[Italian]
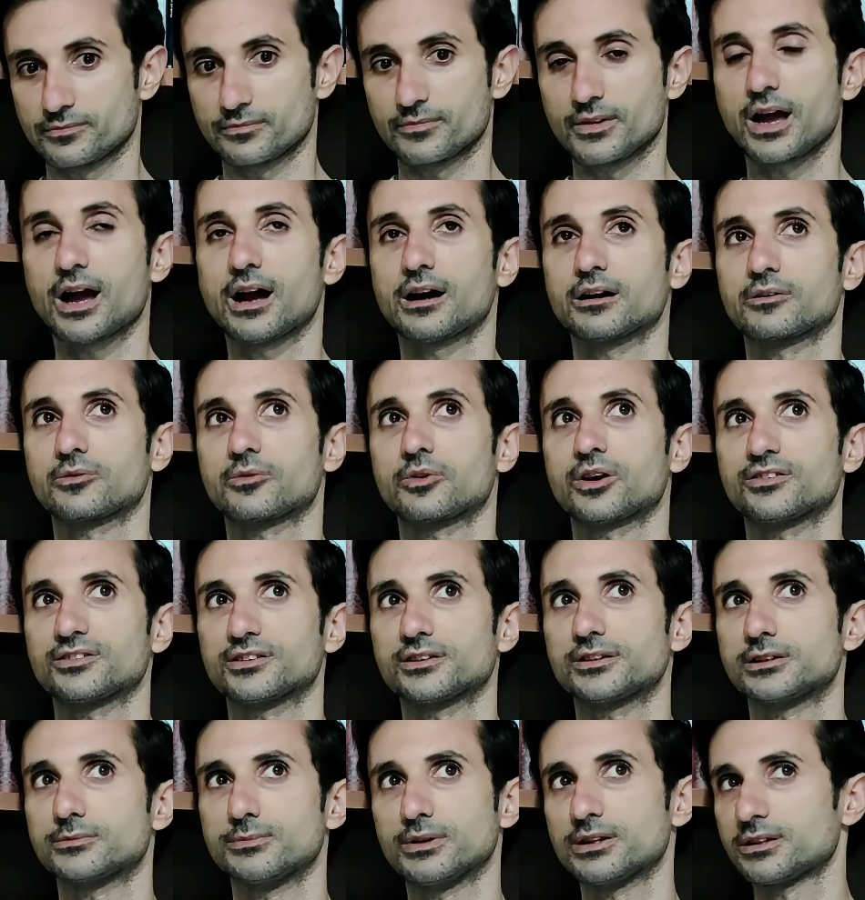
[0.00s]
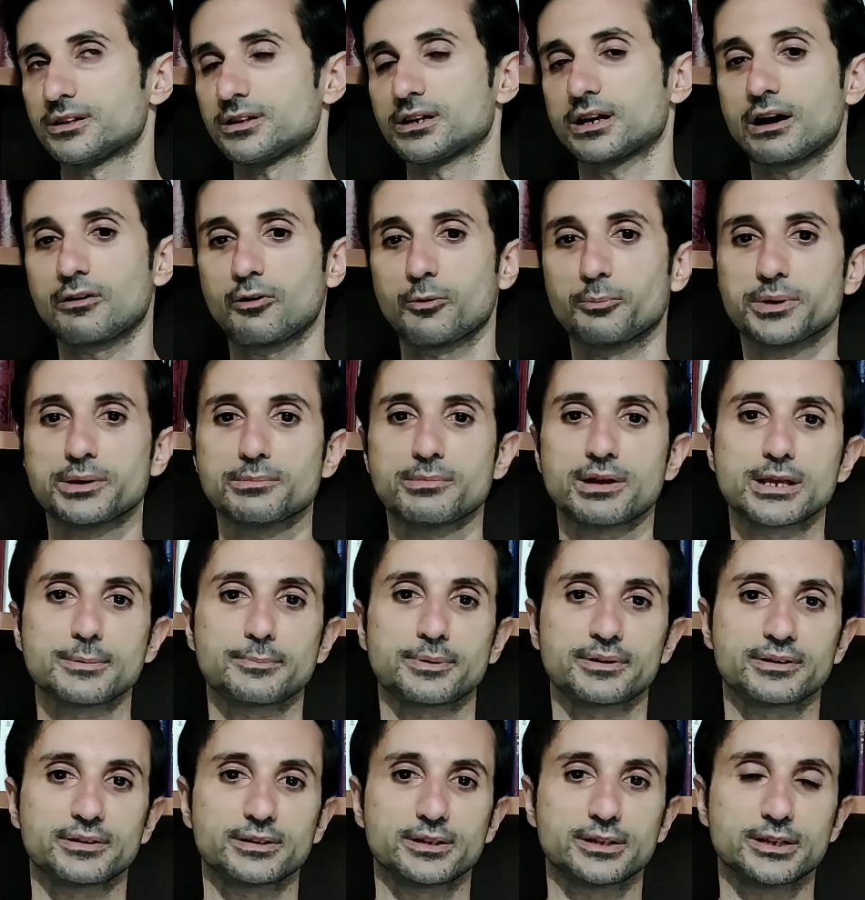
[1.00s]
Ah, quasi dimenticavo, prima di
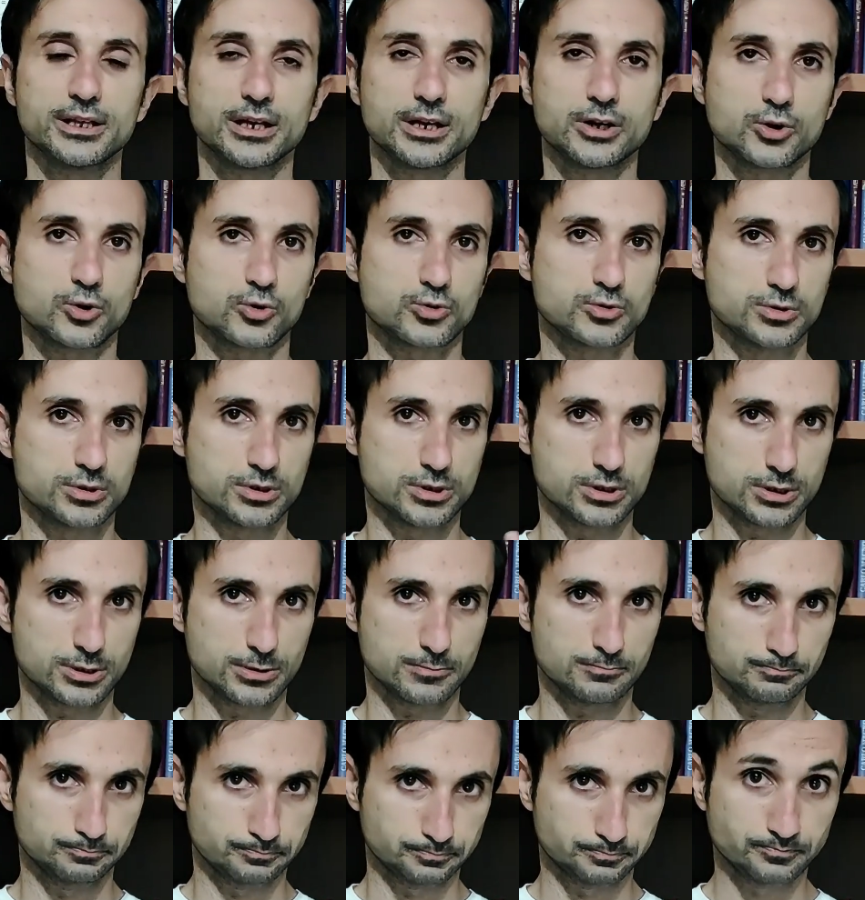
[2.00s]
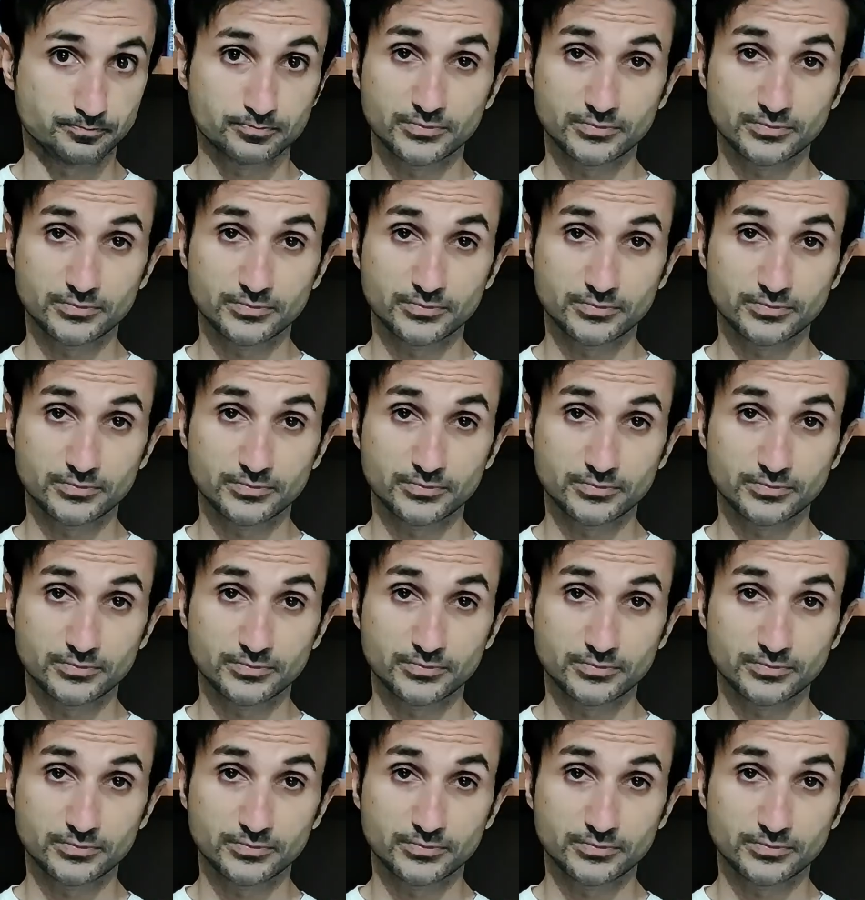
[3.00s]
partire con eh,